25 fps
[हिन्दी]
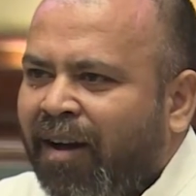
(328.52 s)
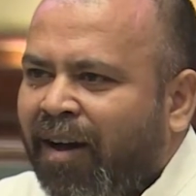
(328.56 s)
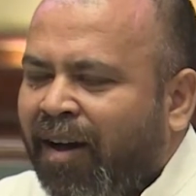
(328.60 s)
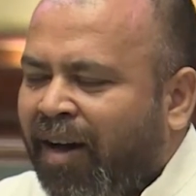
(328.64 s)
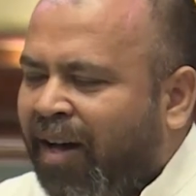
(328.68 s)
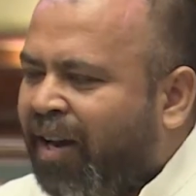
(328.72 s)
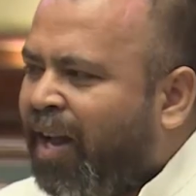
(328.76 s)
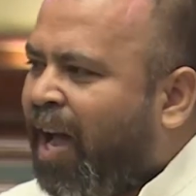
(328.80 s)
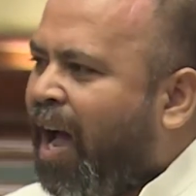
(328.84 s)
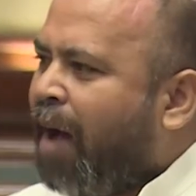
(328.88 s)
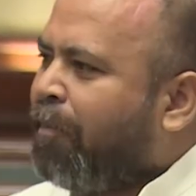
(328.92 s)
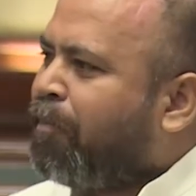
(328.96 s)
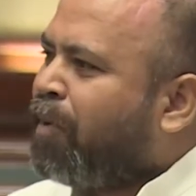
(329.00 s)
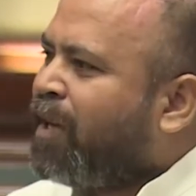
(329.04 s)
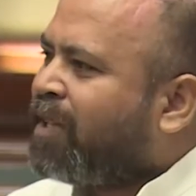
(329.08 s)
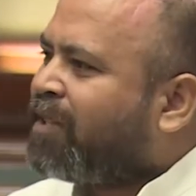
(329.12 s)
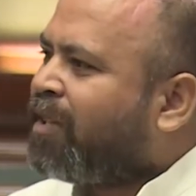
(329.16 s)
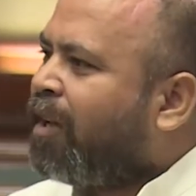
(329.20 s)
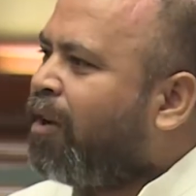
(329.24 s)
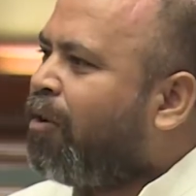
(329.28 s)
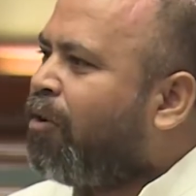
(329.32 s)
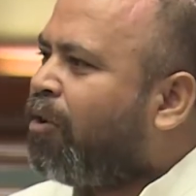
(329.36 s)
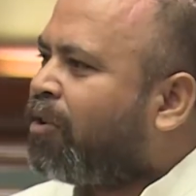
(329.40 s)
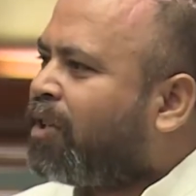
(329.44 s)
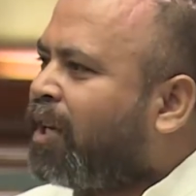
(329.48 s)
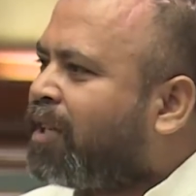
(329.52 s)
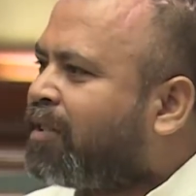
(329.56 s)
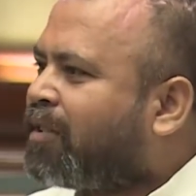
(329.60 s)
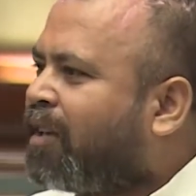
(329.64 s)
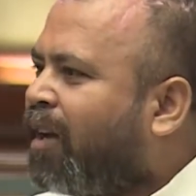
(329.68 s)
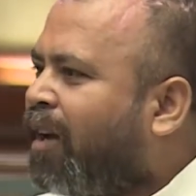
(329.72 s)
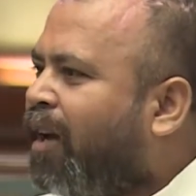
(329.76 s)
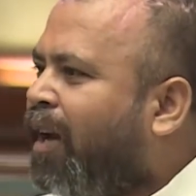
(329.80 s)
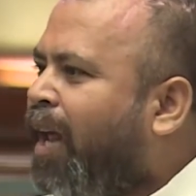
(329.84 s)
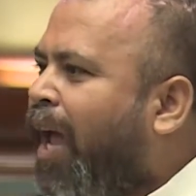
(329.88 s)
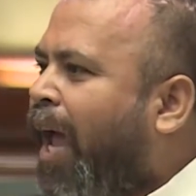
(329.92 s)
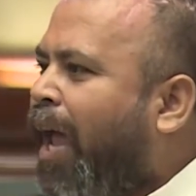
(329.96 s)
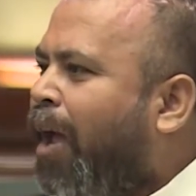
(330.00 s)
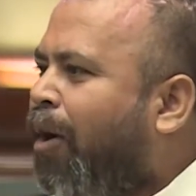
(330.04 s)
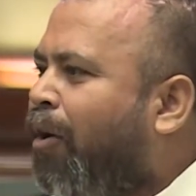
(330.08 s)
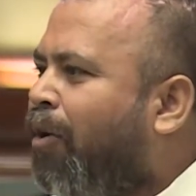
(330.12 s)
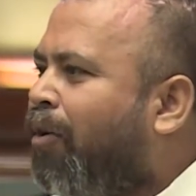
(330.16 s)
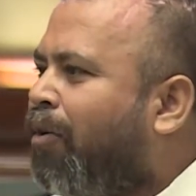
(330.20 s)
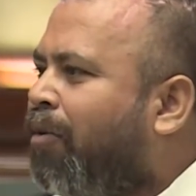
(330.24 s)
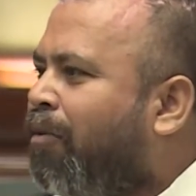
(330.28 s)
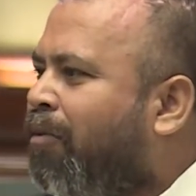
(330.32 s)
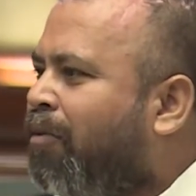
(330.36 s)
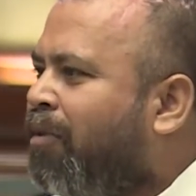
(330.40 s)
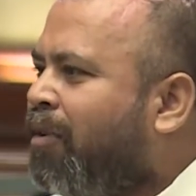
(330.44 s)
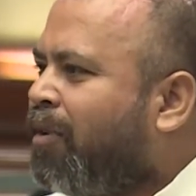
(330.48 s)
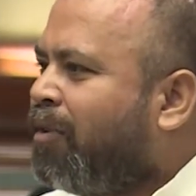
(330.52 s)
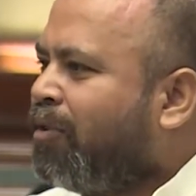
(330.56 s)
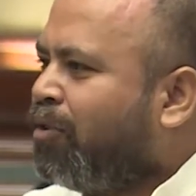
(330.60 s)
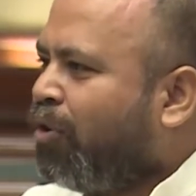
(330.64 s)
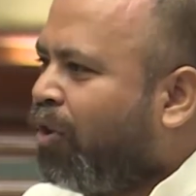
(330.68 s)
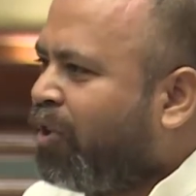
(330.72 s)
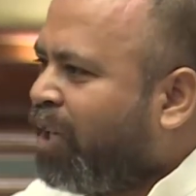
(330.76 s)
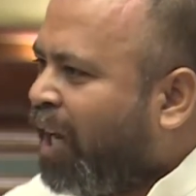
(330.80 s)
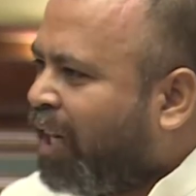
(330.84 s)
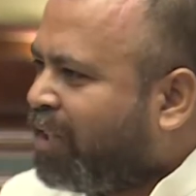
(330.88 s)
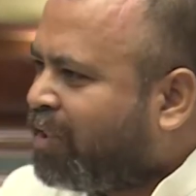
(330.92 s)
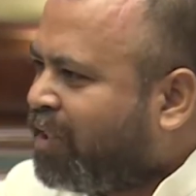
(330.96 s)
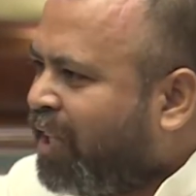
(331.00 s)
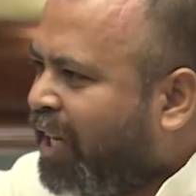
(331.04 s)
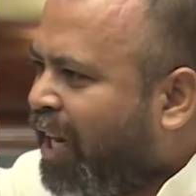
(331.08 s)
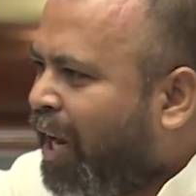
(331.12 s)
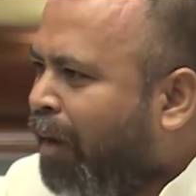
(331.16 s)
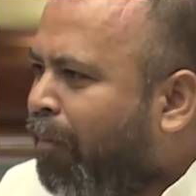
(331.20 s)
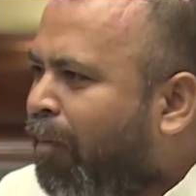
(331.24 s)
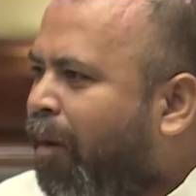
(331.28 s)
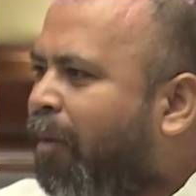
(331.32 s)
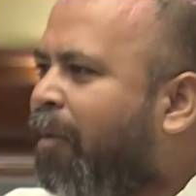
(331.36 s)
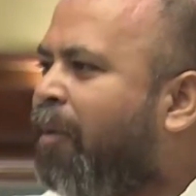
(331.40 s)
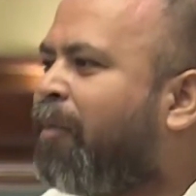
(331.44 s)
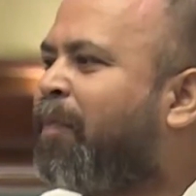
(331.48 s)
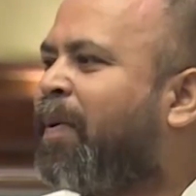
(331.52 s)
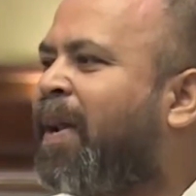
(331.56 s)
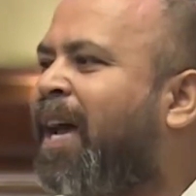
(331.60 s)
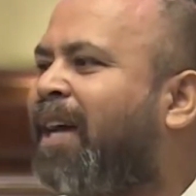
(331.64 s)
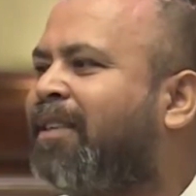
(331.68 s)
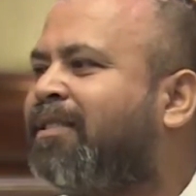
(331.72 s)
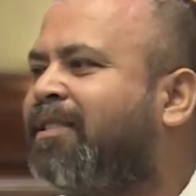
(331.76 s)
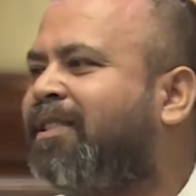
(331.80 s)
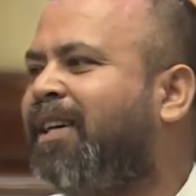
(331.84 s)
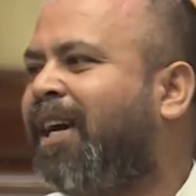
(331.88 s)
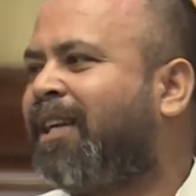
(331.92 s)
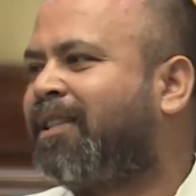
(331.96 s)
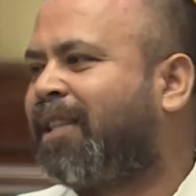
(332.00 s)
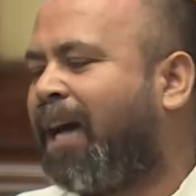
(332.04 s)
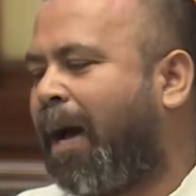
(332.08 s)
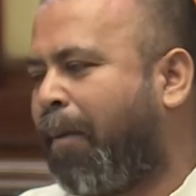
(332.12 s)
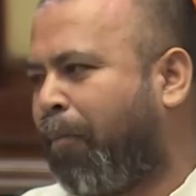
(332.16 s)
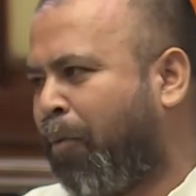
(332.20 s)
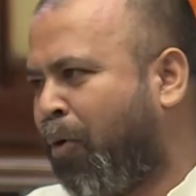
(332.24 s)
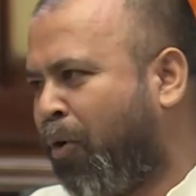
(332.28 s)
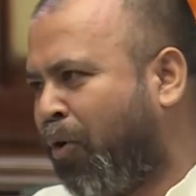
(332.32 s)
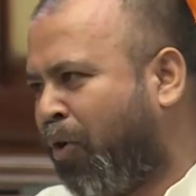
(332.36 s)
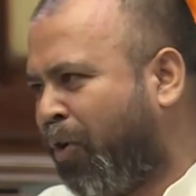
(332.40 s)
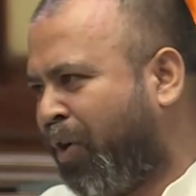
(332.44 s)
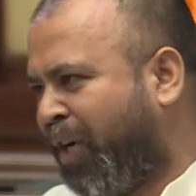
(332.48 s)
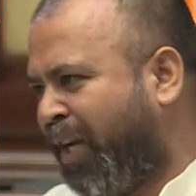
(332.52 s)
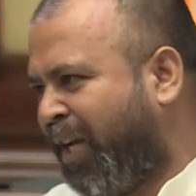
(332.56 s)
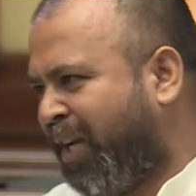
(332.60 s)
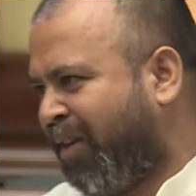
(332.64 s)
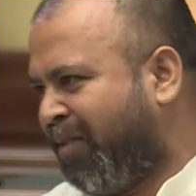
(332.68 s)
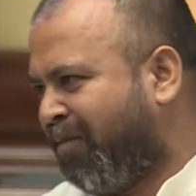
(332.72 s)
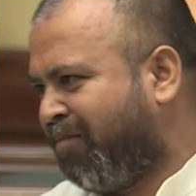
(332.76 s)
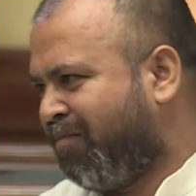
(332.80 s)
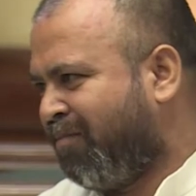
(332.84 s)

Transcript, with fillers: अरे ऑपरेशन लोटस करने आए हो 2013 में भी प्रयास किया था आप लोगों ने